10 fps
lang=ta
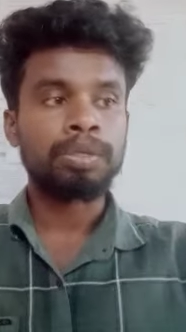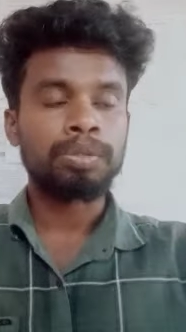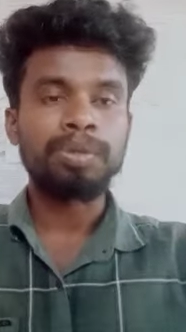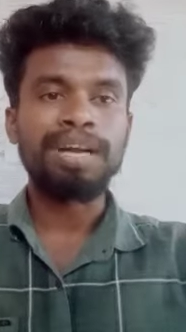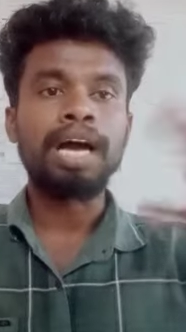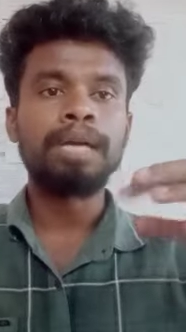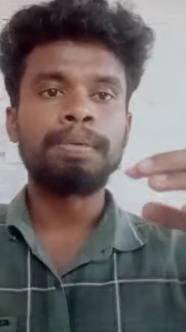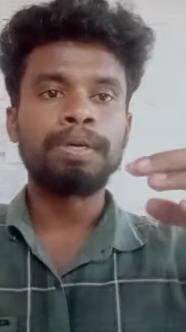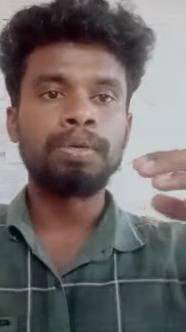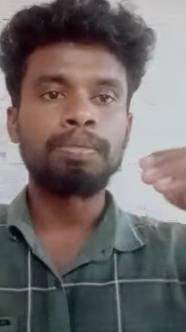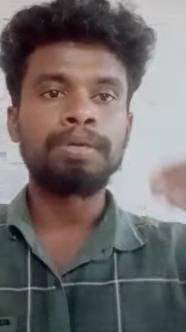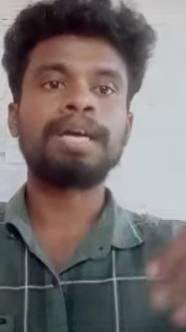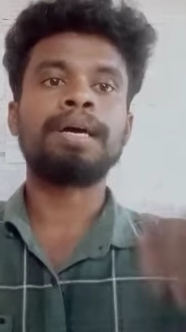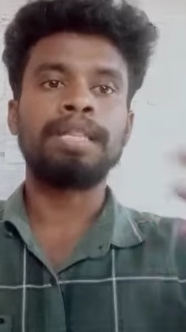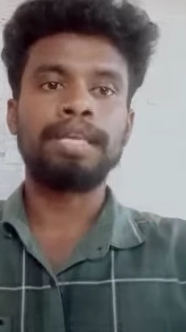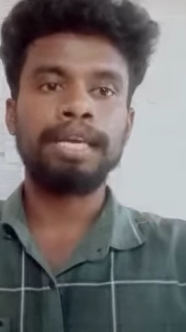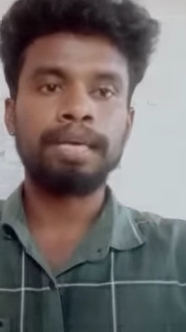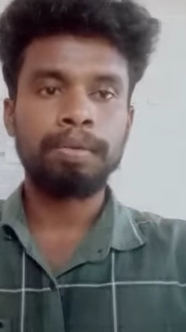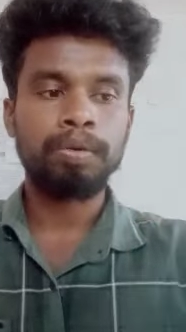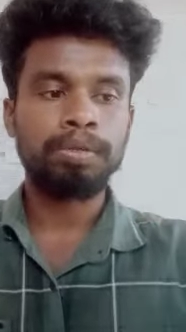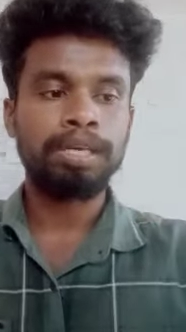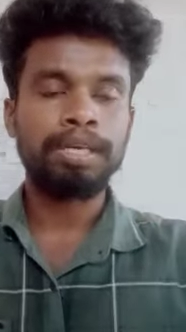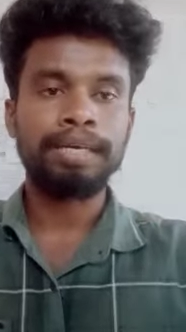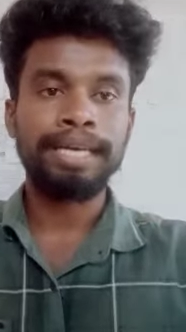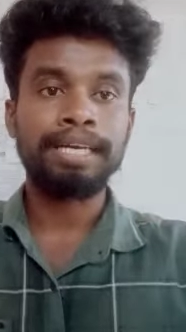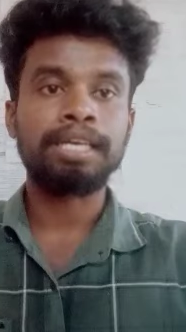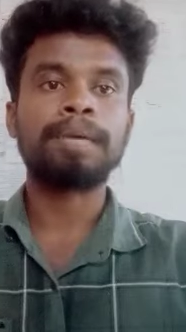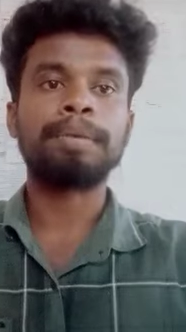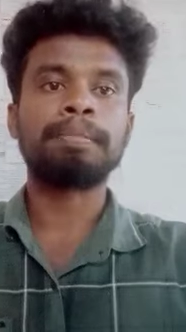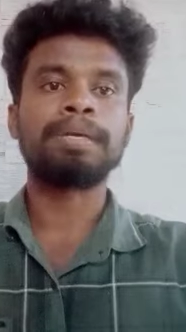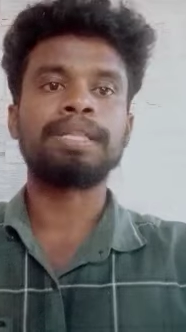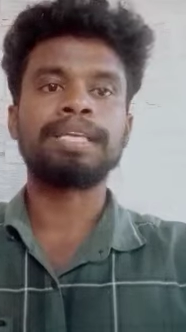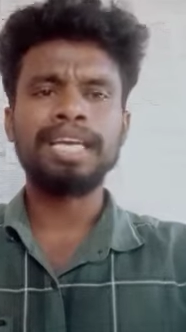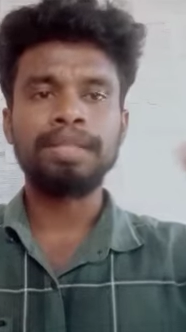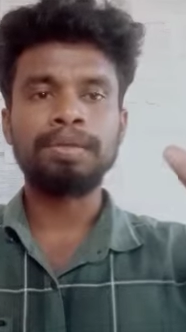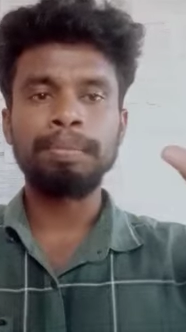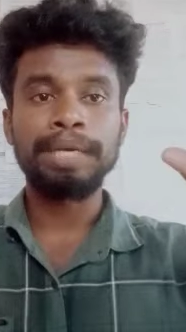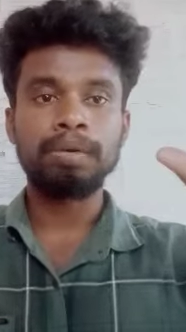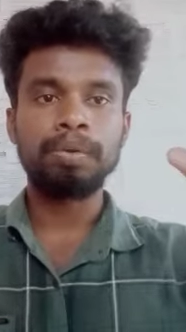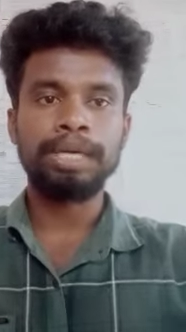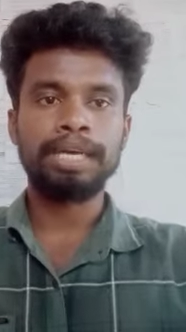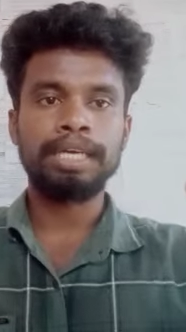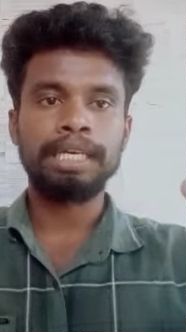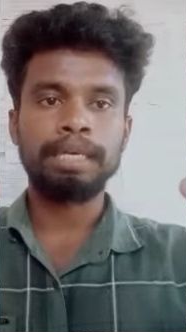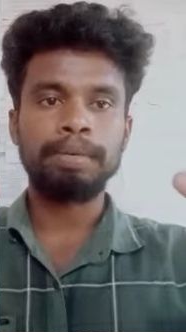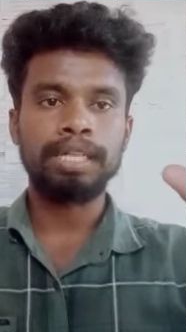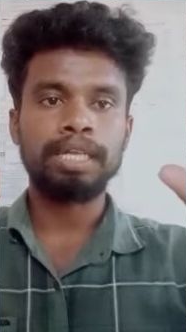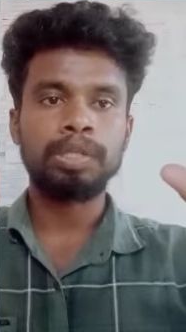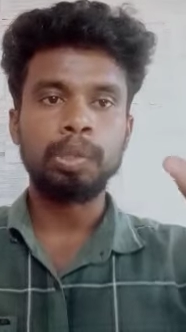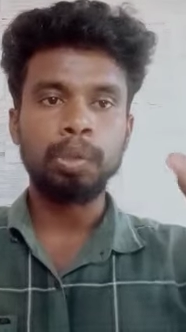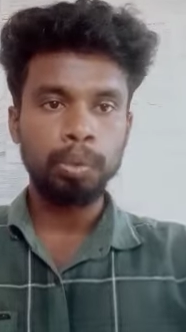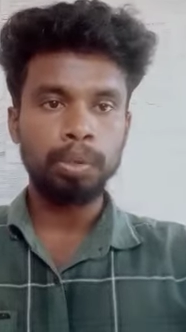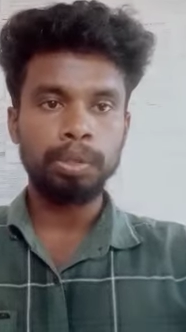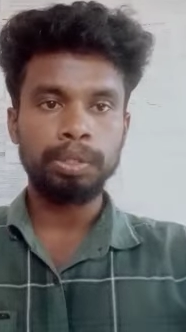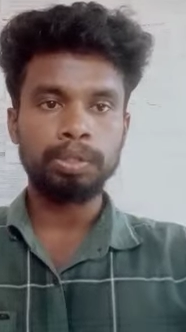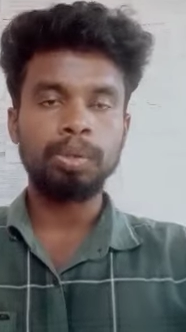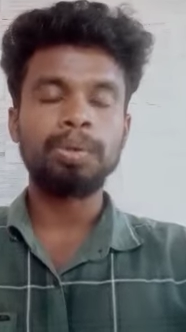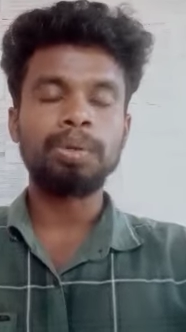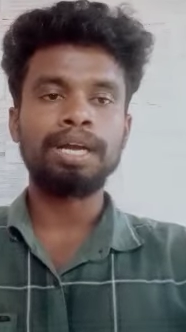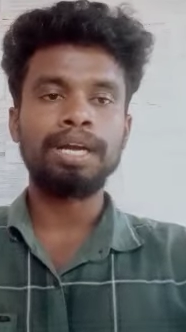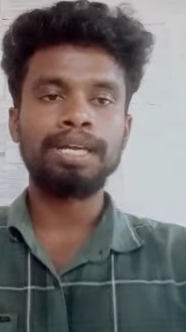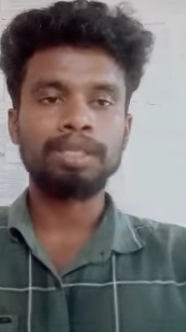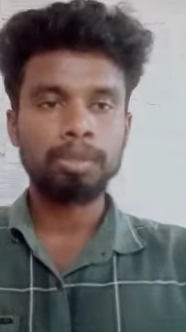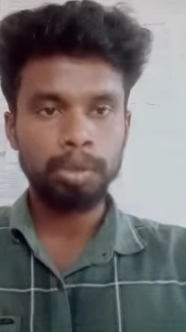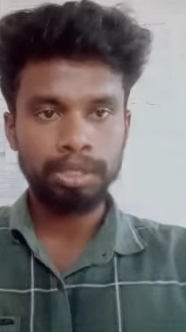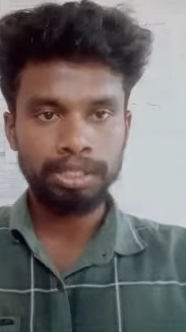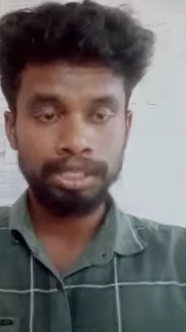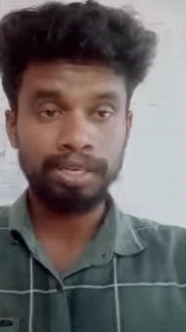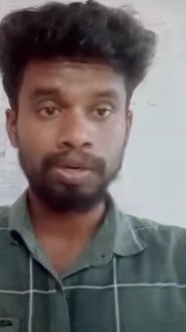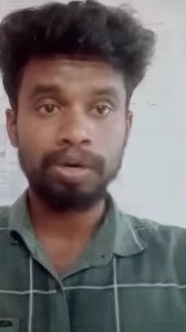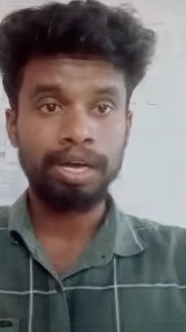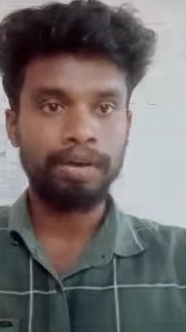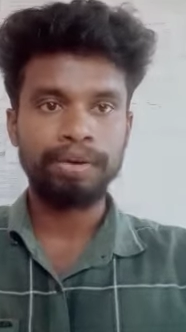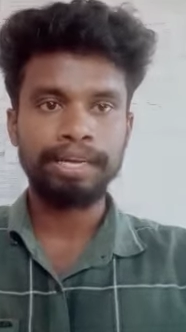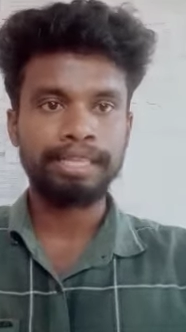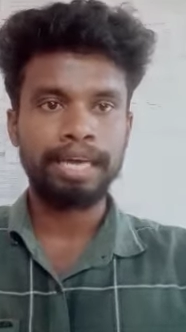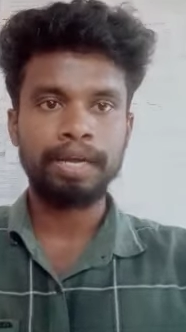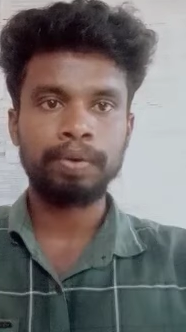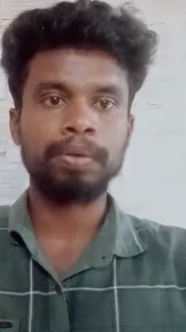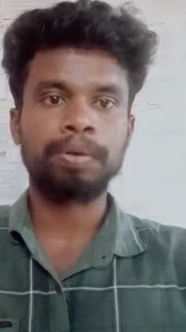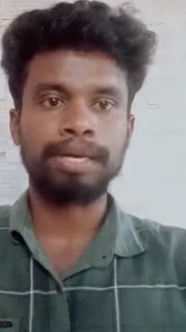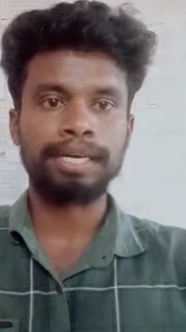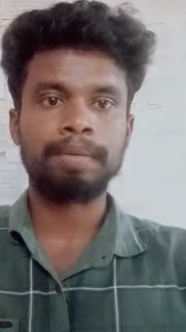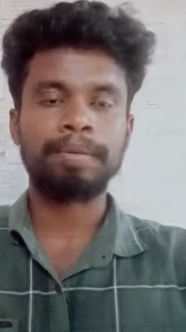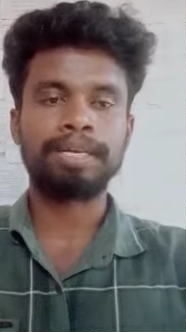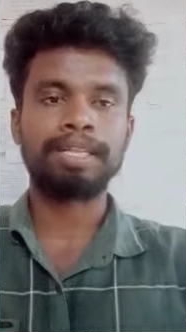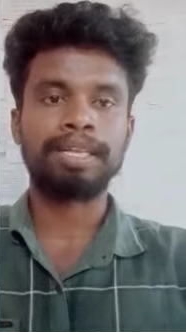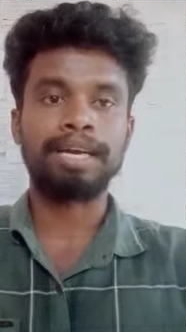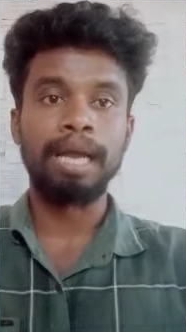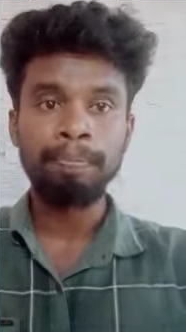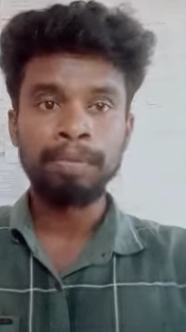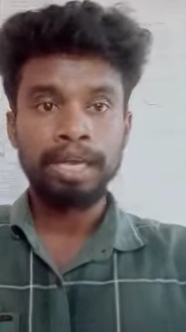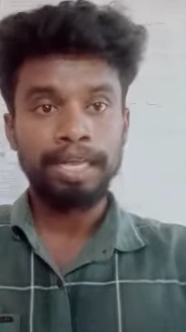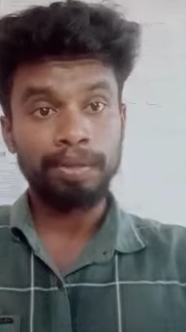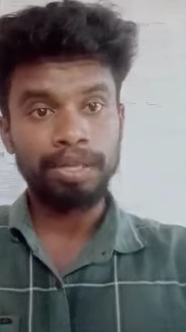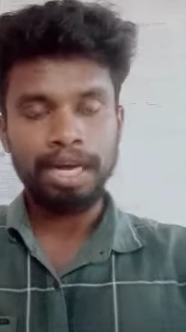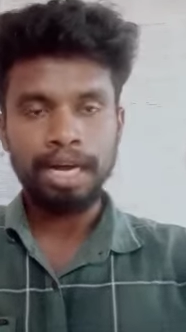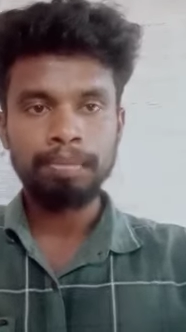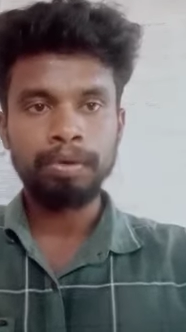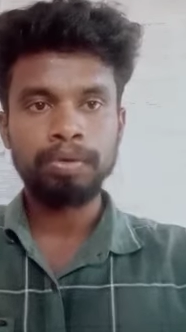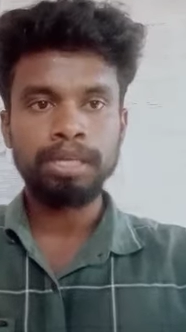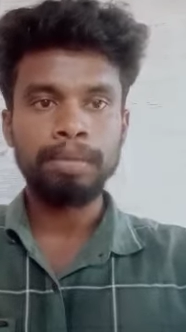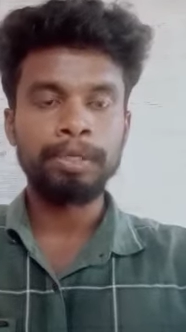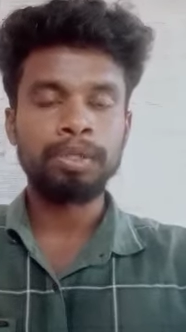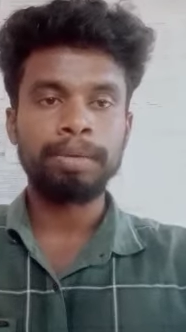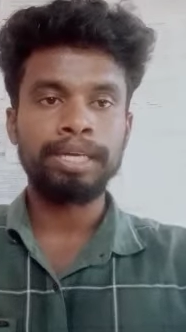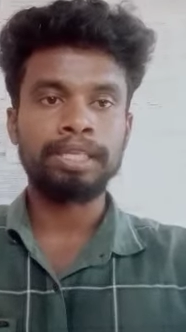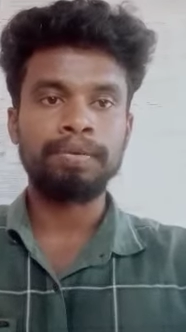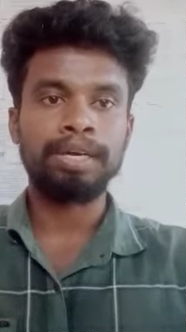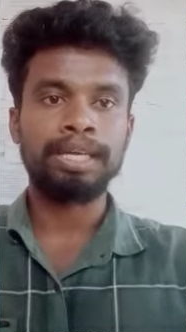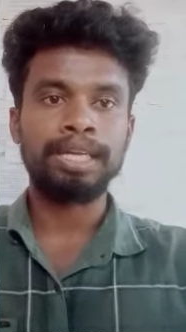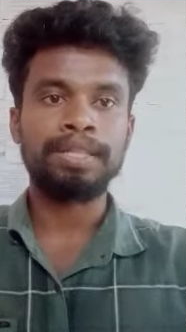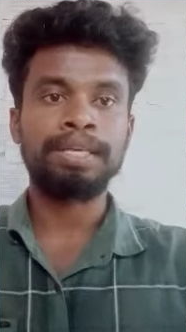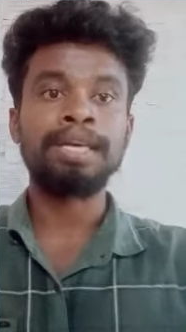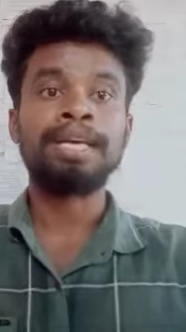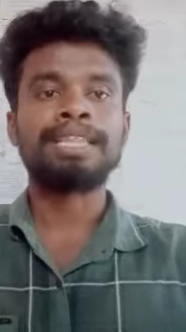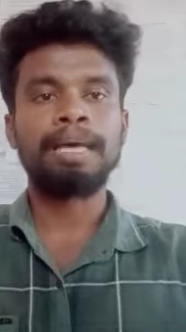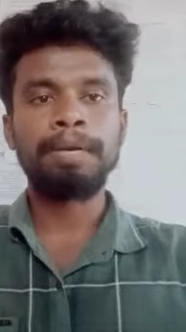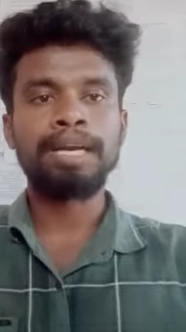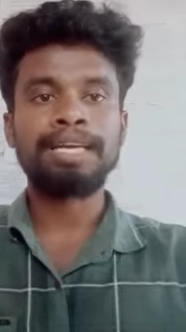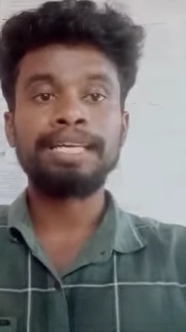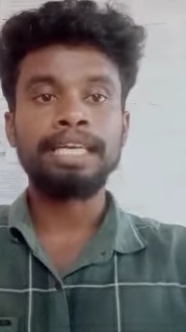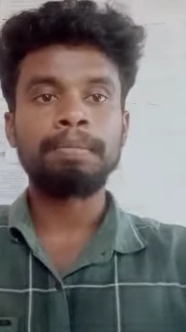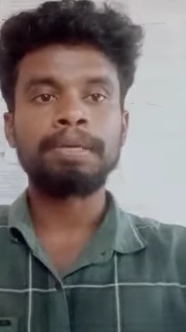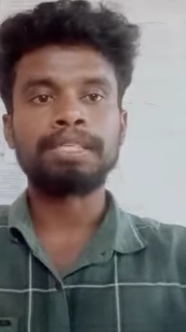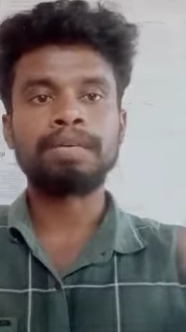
ஸோ நாலு பருவம்னா அது என்ன பருவத்தில் ஏற்றது அப்படின்னு பார்த்தீங்கன்னா இது வந்து மிக குறுகிய கால நெற்பயிர் அதாவது தொண்ணூறு தொண்ணூறு நாள்லேருந்து தொண்ணூத்தஞ்சு நாட்களுக்குள்ள அறுவடைக்கு தயாராகக்கூடிய ஒரு ரகமாக இருக்கிறதுனால இது வந்து நாலு பருவத்திலையுமே வந்து பயிர் செய்வாங்க அதாவது தமிழ்நாட்டில் நீர்ப்பாசன